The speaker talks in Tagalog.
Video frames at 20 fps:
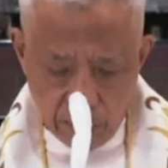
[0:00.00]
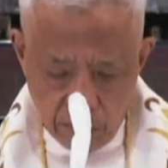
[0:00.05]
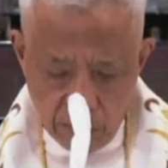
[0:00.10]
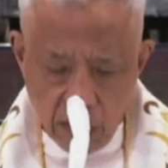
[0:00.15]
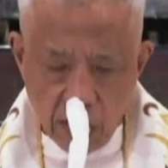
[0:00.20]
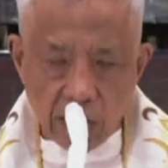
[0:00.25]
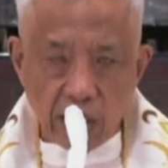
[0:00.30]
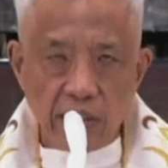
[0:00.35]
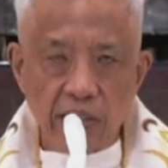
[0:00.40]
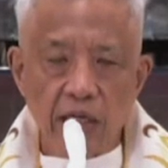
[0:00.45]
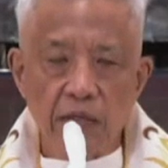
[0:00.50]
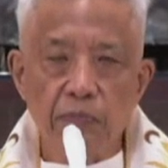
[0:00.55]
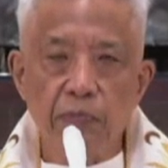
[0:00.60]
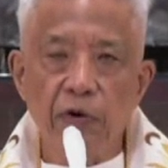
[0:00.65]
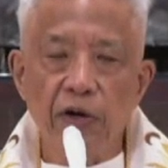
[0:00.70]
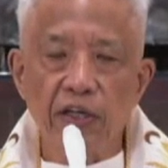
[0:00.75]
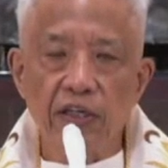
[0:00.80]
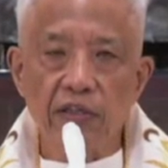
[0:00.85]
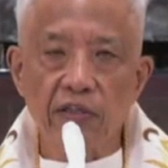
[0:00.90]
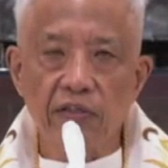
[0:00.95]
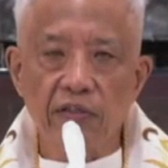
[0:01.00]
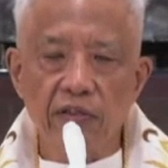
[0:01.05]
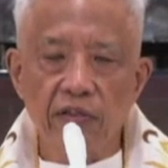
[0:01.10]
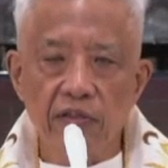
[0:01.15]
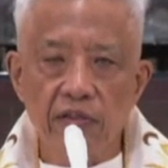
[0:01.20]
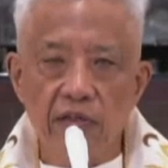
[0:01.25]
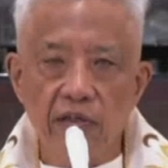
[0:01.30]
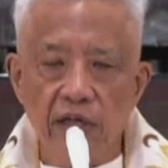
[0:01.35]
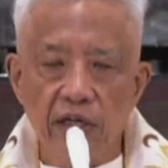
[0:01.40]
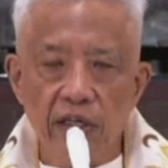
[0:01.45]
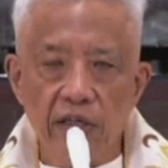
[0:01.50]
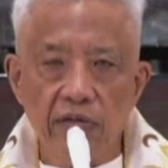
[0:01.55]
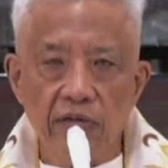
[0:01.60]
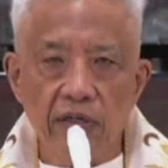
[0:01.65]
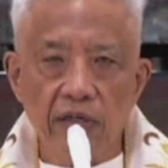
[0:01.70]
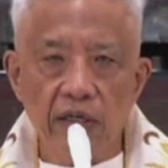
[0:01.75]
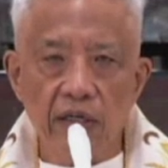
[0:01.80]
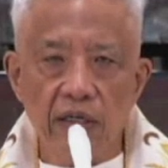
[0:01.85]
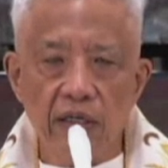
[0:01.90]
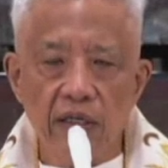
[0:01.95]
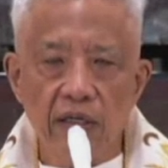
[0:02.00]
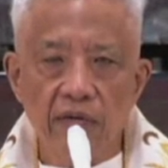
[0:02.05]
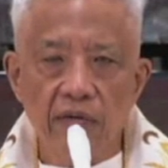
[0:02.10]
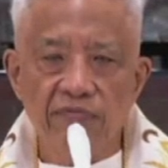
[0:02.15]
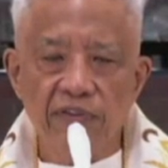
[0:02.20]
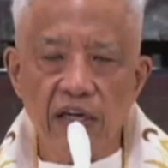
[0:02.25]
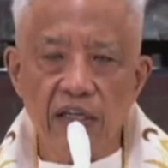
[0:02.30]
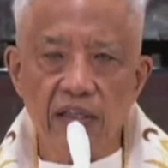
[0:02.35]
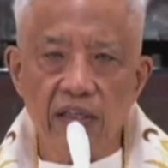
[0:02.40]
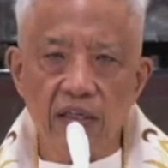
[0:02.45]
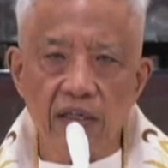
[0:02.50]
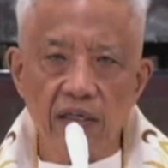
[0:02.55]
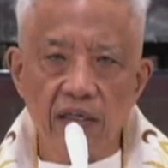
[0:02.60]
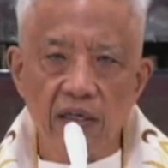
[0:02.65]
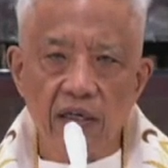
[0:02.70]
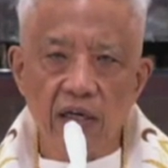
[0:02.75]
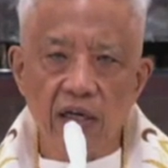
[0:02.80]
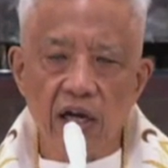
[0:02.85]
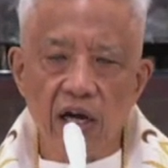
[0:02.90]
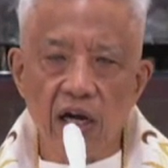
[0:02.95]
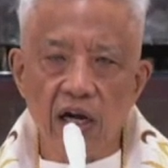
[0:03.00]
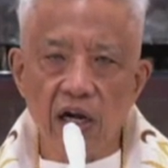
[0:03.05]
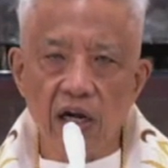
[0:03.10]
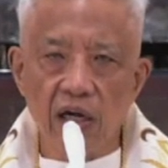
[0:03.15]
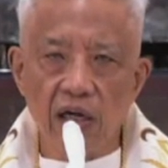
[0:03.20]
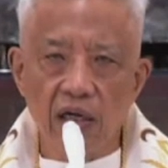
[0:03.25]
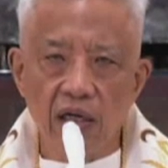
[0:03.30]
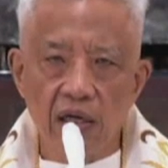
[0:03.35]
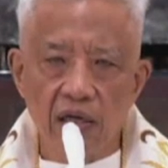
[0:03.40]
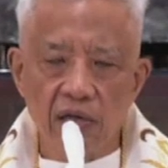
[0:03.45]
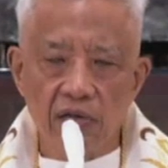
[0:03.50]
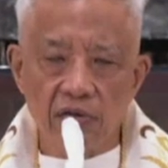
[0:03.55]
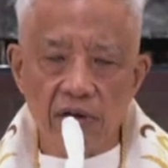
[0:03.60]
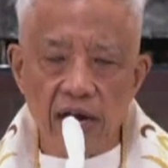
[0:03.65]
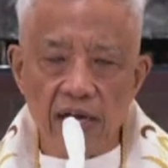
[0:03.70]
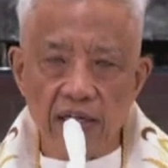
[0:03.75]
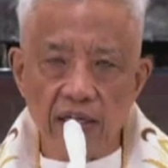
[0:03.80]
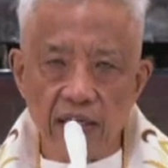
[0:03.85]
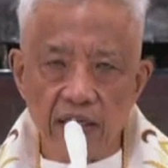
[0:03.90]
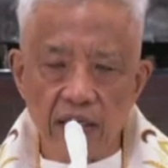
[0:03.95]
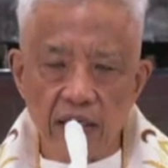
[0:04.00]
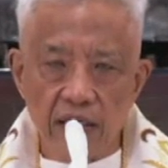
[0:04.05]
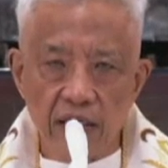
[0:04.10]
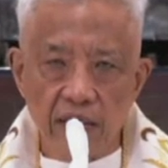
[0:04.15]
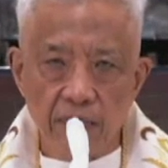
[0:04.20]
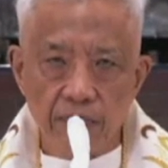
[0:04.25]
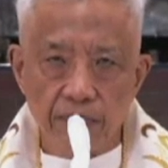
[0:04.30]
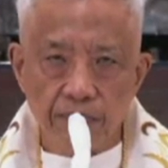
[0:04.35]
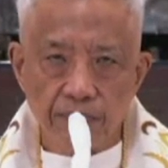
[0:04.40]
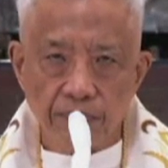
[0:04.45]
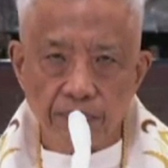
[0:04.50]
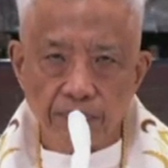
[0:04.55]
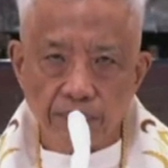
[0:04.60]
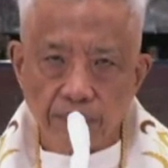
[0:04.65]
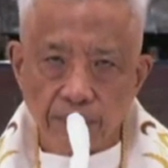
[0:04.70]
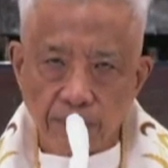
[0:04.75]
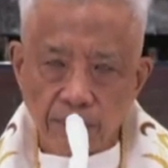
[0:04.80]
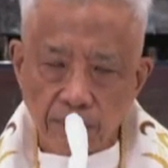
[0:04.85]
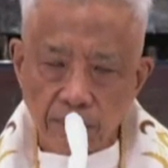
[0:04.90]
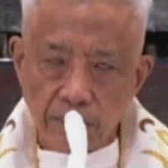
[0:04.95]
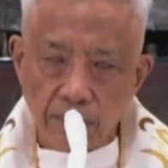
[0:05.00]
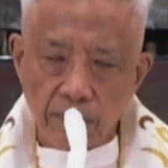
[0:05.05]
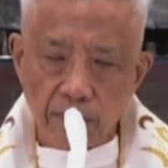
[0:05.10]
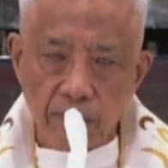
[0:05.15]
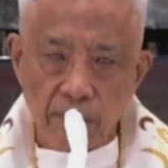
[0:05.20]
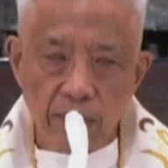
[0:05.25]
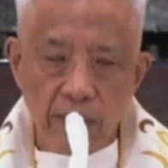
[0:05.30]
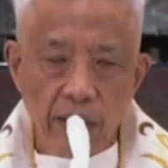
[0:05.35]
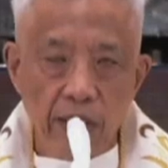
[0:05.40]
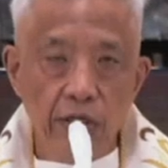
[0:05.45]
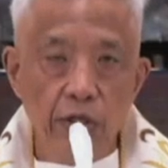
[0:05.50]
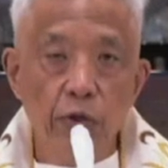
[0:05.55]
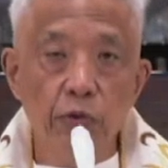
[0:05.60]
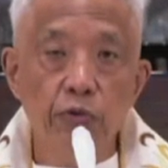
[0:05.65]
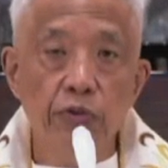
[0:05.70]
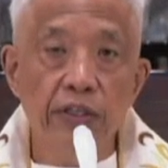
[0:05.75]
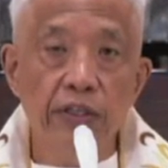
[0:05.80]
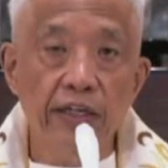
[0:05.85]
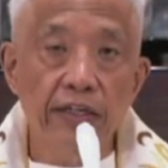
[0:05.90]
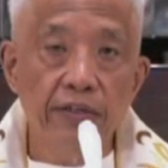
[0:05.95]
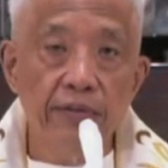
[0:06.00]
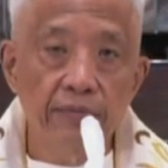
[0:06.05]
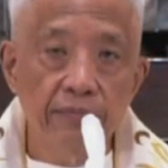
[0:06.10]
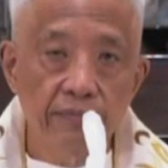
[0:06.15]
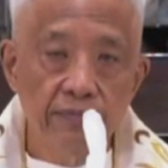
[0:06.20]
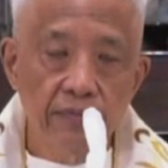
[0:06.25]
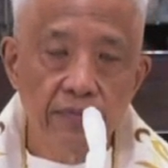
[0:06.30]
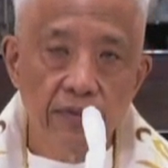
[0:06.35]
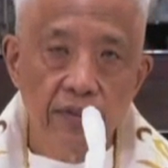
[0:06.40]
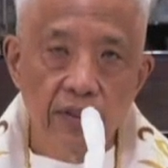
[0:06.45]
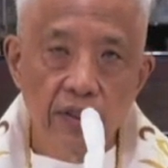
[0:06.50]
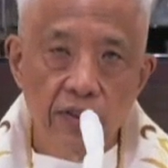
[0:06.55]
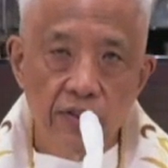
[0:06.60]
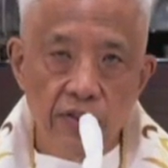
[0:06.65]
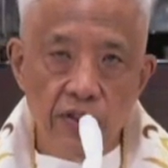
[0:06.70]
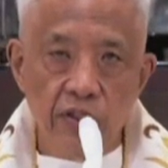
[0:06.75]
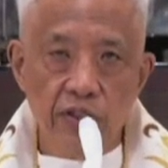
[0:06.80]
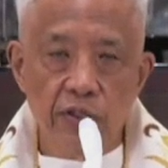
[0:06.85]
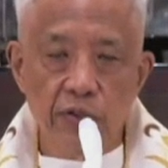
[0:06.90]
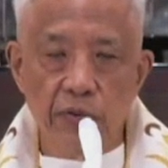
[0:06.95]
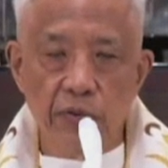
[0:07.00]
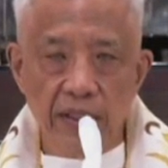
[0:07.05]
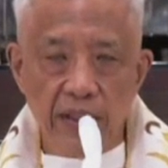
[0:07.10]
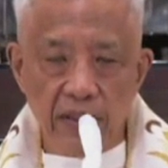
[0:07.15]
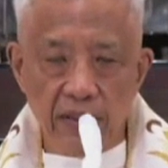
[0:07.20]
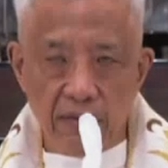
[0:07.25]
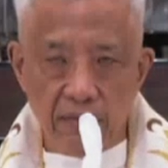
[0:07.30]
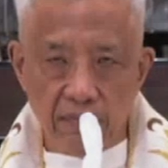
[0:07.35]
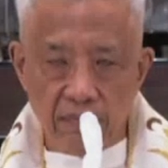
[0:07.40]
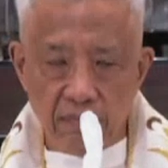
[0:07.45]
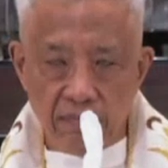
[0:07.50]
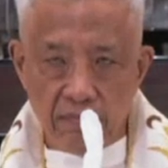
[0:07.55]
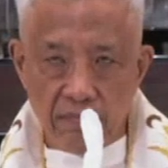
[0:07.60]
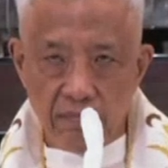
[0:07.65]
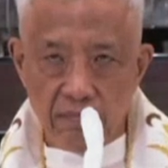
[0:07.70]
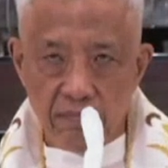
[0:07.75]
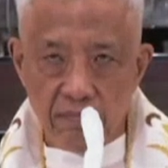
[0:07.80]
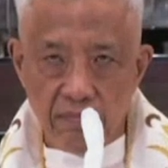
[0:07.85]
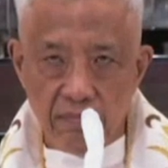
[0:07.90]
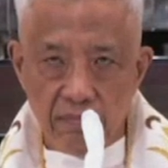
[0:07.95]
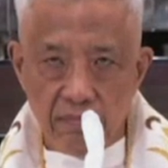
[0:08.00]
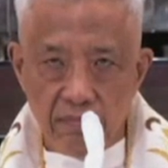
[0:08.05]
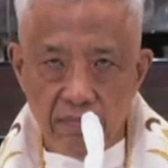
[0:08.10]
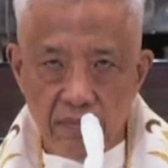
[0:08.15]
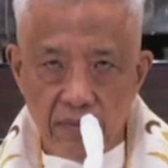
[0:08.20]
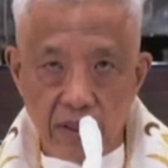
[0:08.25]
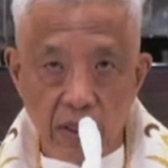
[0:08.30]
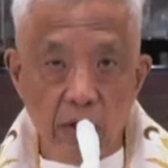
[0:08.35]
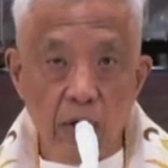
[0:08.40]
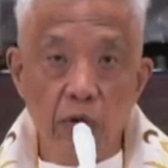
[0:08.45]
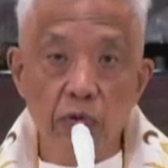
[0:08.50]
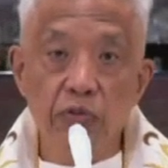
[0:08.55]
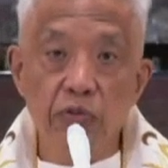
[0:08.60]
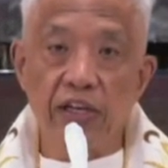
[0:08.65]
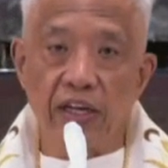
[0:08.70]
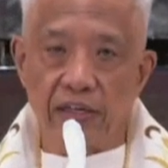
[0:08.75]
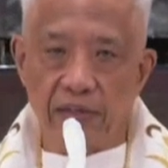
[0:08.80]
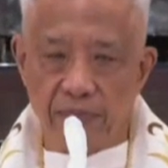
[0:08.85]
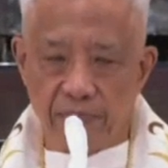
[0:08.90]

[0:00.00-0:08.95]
natagpuan ko ay yung kay Father Carl Runner. noted Jesuit theologian.